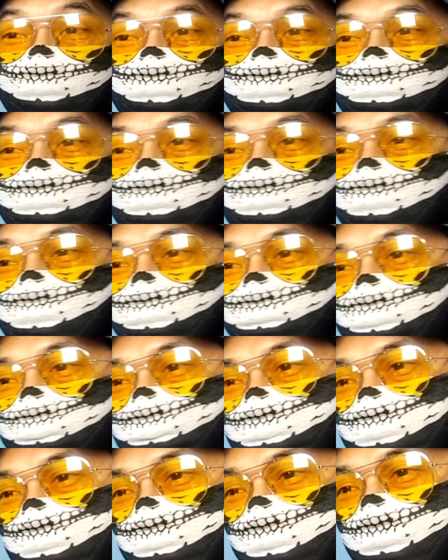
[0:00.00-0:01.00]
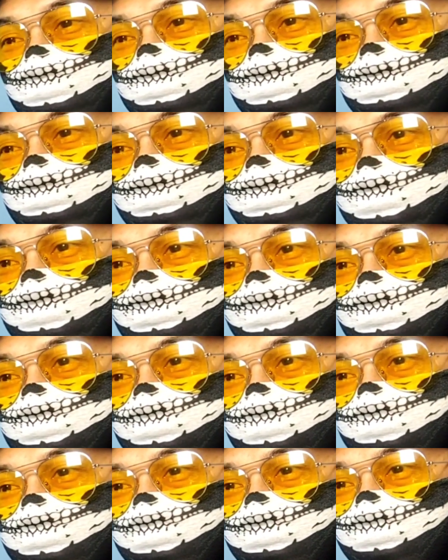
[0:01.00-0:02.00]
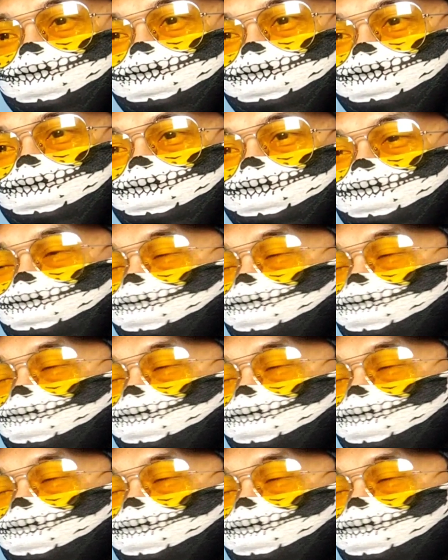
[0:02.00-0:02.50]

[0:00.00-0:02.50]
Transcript: langsung ya dari websitenya di sini ada ini